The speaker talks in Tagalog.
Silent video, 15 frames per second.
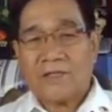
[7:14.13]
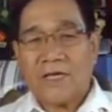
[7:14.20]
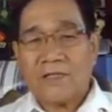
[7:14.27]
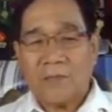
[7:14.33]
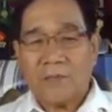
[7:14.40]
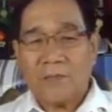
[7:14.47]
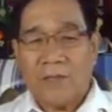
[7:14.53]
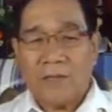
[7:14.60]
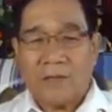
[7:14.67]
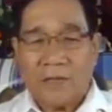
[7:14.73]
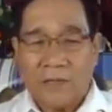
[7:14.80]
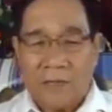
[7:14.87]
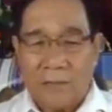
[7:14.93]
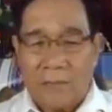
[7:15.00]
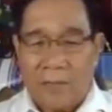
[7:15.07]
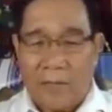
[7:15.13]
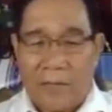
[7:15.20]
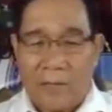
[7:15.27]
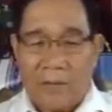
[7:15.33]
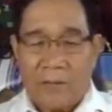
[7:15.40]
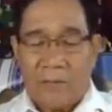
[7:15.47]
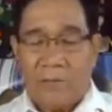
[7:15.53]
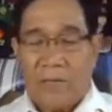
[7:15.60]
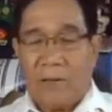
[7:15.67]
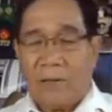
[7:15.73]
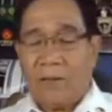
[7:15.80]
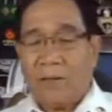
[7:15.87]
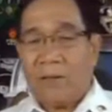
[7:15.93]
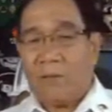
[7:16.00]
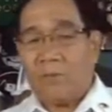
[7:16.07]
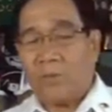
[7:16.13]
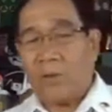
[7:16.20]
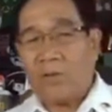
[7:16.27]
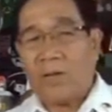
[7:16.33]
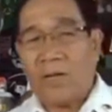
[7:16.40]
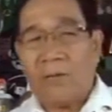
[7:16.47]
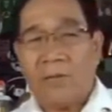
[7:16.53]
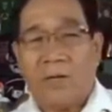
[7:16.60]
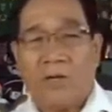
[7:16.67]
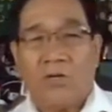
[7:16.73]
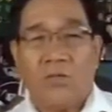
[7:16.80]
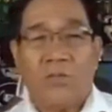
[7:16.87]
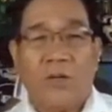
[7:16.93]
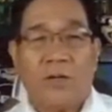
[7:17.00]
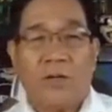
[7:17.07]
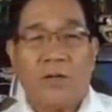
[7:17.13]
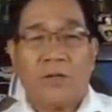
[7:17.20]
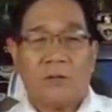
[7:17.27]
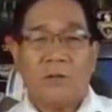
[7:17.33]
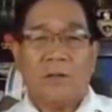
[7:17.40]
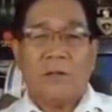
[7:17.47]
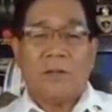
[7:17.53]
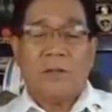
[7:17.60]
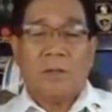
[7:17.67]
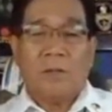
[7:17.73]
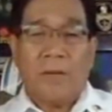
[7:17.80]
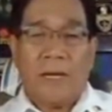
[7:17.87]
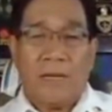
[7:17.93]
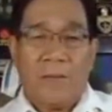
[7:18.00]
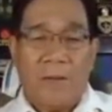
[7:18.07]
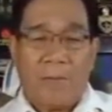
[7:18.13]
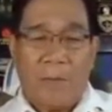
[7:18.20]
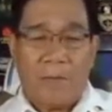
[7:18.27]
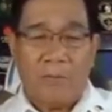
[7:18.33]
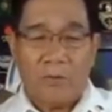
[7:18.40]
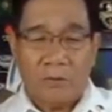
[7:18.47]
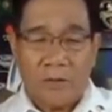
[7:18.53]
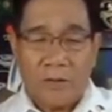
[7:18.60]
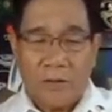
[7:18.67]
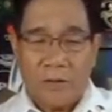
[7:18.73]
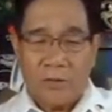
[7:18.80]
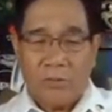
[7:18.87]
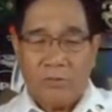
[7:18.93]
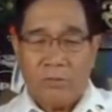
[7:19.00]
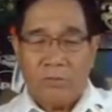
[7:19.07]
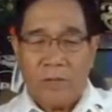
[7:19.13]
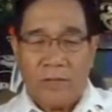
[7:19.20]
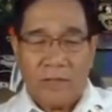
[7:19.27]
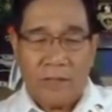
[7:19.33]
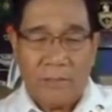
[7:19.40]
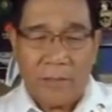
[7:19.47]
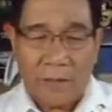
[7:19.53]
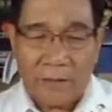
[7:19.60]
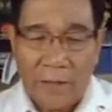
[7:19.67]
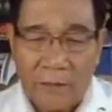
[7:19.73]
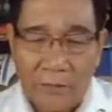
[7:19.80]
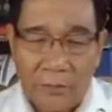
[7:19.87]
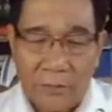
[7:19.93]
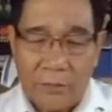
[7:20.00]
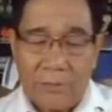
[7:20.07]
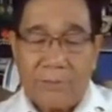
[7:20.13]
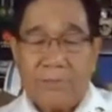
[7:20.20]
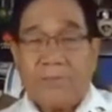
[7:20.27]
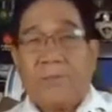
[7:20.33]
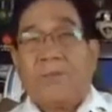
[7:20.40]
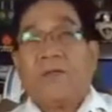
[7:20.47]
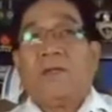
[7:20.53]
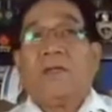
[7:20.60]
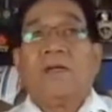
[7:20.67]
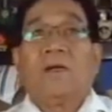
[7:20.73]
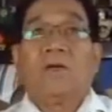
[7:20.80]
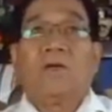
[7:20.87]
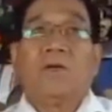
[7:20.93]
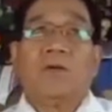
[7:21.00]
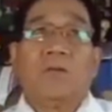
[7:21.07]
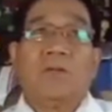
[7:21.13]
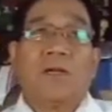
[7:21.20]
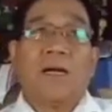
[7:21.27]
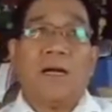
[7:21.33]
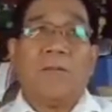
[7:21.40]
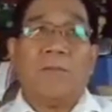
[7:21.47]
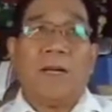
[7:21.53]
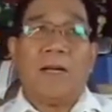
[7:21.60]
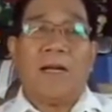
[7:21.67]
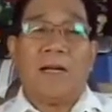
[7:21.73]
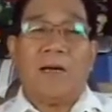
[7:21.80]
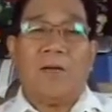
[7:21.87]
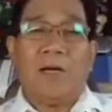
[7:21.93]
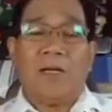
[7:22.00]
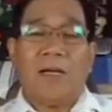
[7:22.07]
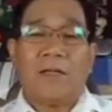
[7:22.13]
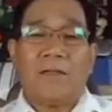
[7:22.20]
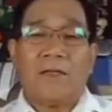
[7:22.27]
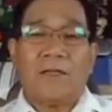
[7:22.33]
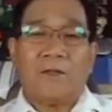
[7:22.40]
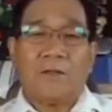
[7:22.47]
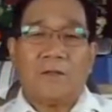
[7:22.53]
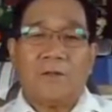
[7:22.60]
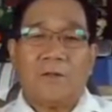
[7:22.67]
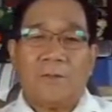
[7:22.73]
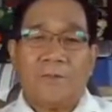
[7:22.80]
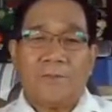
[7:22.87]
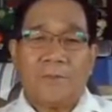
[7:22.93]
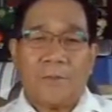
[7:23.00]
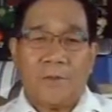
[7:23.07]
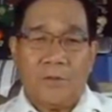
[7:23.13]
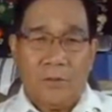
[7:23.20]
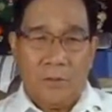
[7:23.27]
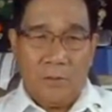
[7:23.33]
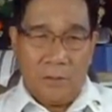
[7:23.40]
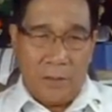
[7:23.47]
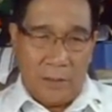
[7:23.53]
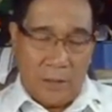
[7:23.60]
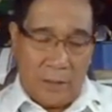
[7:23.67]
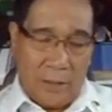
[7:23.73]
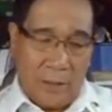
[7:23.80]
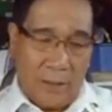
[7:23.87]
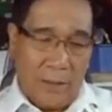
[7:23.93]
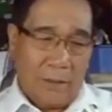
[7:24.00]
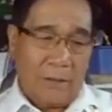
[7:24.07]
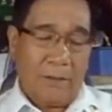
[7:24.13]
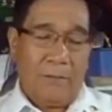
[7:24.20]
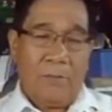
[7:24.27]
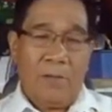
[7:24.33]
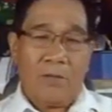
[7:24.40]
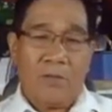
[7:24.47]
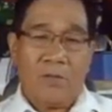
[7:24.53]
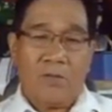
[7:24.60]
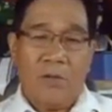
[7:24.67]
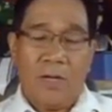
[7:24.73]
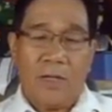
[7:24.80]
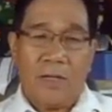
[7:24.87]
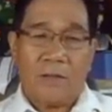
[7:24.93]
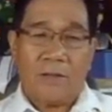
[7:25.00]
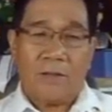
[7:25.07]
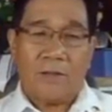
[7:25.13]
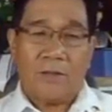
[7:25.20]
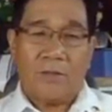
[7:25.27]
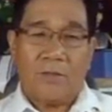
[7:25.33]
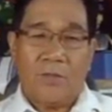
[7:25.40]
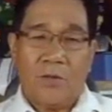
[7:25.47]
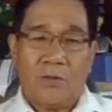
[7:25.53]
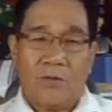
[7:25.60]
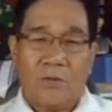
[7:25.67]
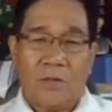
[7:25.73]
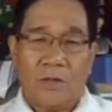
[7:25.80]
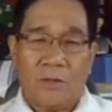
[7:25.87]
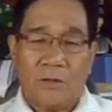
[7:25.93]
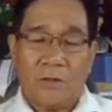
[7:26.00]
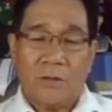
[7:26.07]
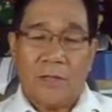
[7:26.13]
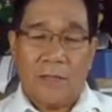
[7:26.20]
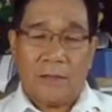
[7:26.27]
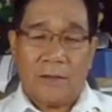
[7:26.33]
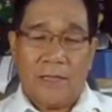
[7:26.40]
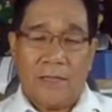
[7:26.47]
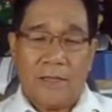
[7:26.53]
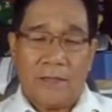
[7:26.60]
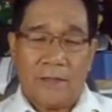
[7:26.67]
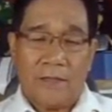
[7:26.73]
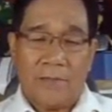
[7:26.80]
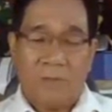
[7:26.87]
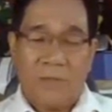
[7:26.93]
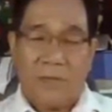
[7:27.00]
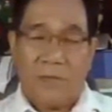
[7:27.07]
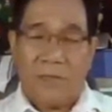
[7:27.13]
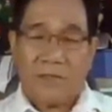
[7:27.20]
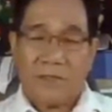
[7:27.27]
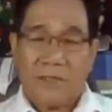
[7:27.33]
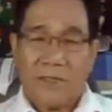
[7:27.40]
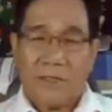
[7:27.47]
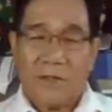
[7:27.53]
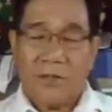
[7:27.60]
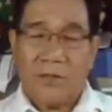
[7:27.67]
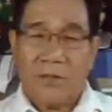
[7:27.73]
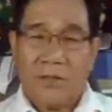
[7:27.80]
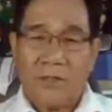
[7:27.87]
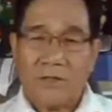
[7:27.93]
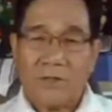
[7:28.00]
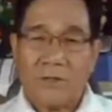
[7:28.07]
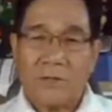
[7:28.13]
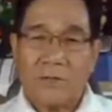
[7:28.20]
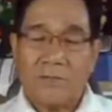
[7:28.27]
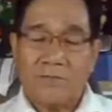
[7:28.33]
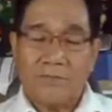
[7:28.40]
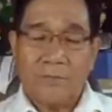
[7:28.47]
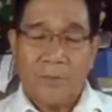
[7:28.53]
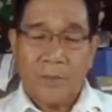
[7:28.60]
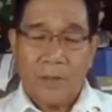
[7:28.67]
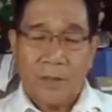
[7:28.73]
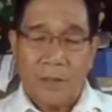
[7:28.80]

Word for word: At sasabay na rin ang mga iba't ibang programa ng gobyerno para mapabuti yung buhay ng mga tao doon. Kung magagawa natin ito, kung uh, makukuha natin yung pondo nito, dahil nandyan pa naman sa Kongreso,